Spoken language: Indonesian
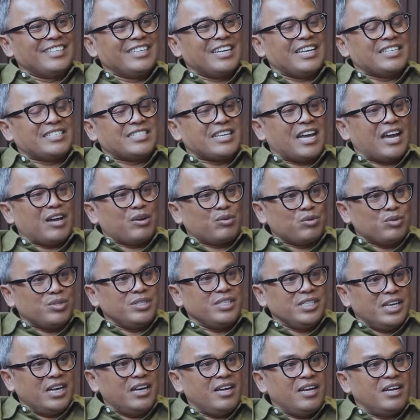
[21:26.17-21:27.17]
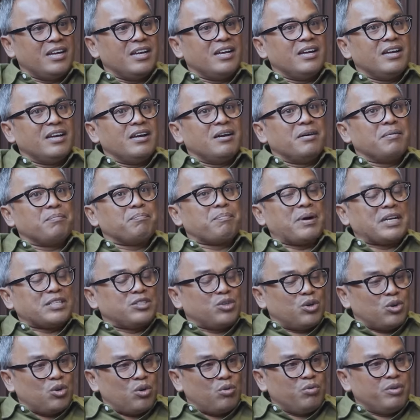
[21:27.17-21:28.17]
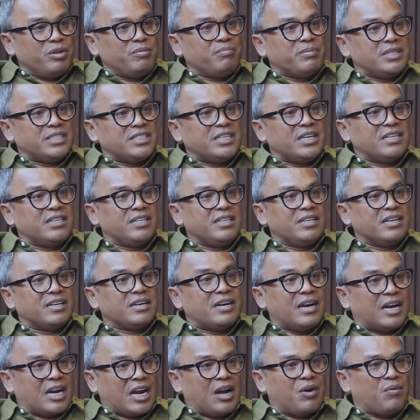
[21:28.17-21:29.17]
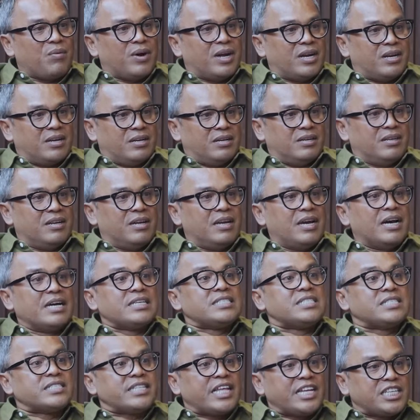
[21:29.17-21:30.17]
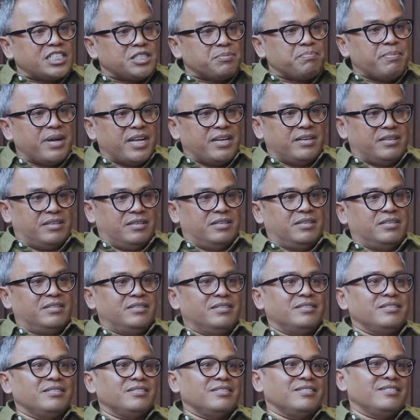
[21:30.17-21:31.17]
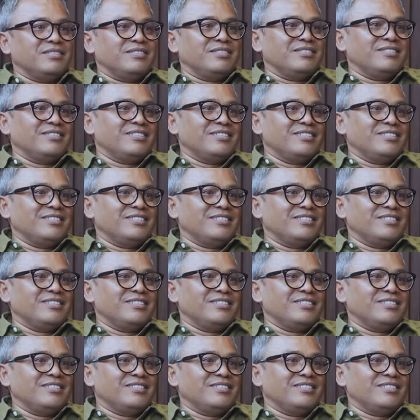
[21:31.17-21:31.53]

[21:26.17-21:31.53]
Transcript: Nah, seharusnya Pak Jokowi menjadi negarawan hmm. a statesman, okay.